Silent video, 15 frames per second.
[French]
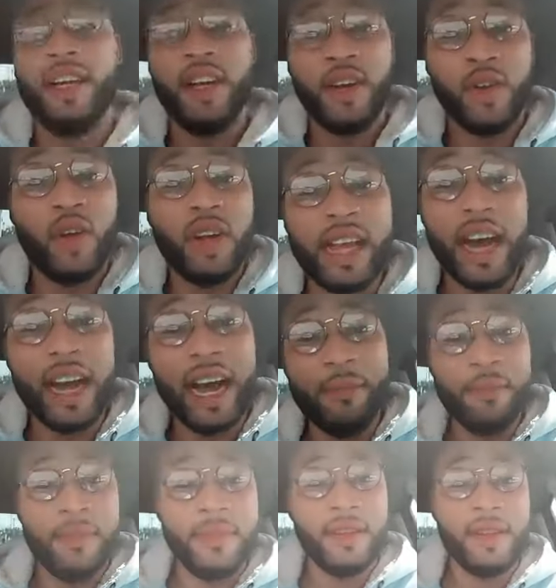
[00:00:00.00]
Claude
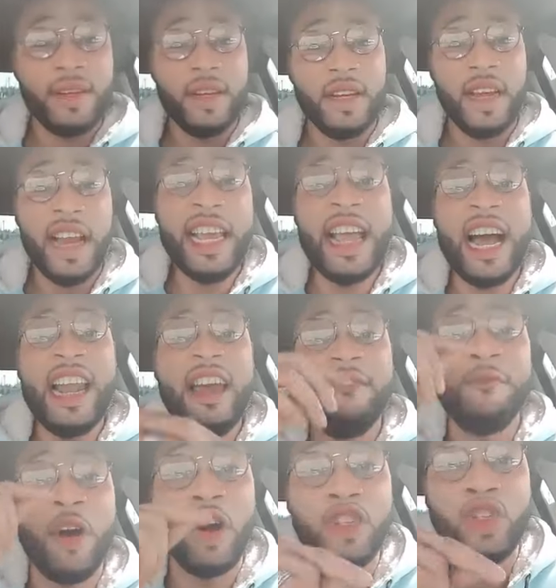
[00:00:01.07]
Akam, il y a les
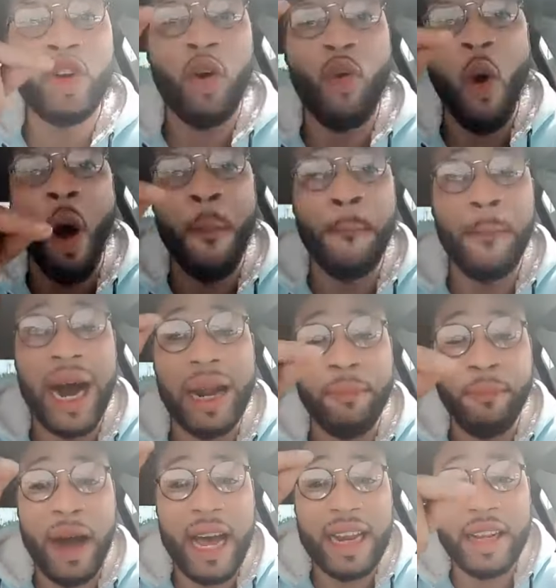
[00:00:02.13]
voices où on mal
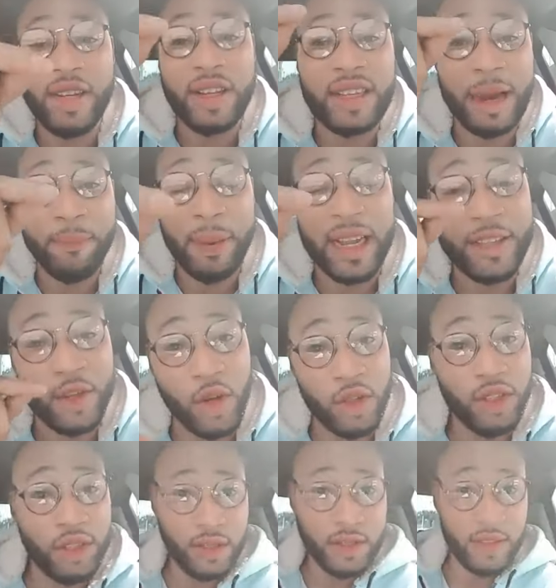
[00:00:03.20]
parlait de ta
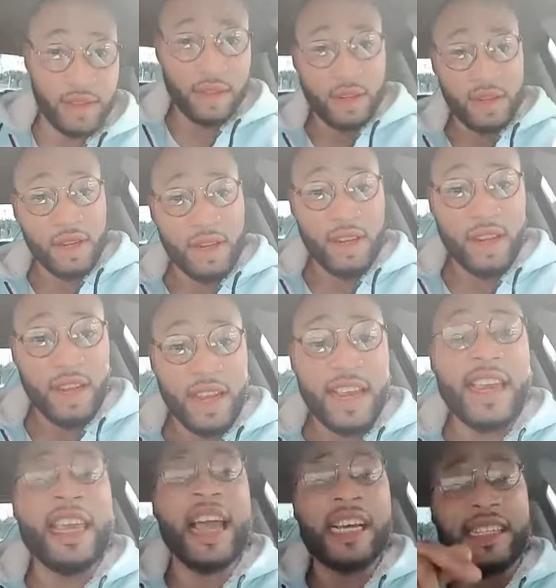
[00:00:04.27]
patronne.
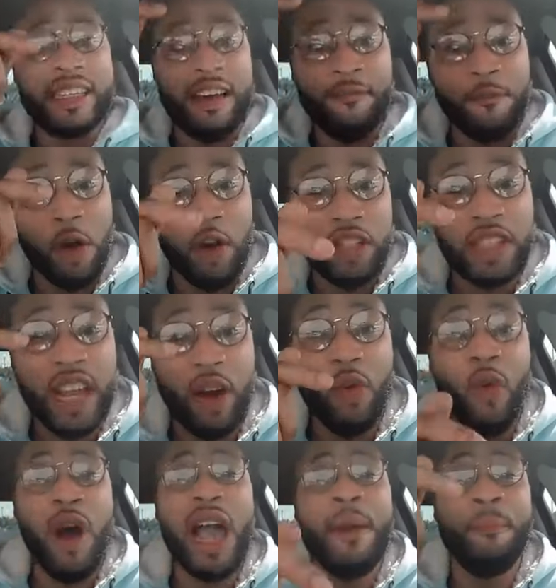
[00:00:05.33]
Il y a ces voices
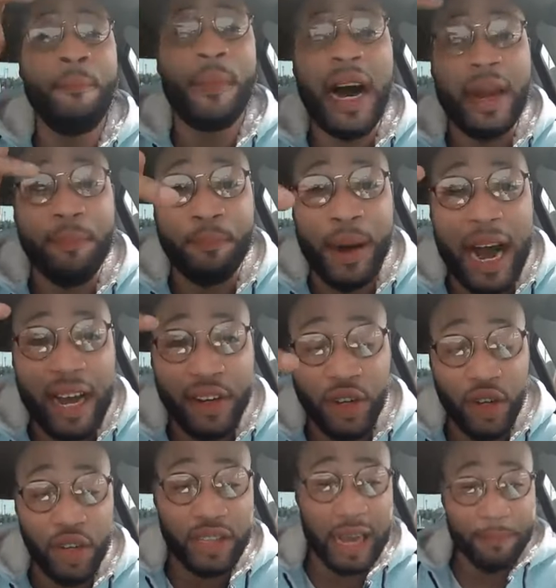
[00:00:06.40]
où elle mal parlait de ta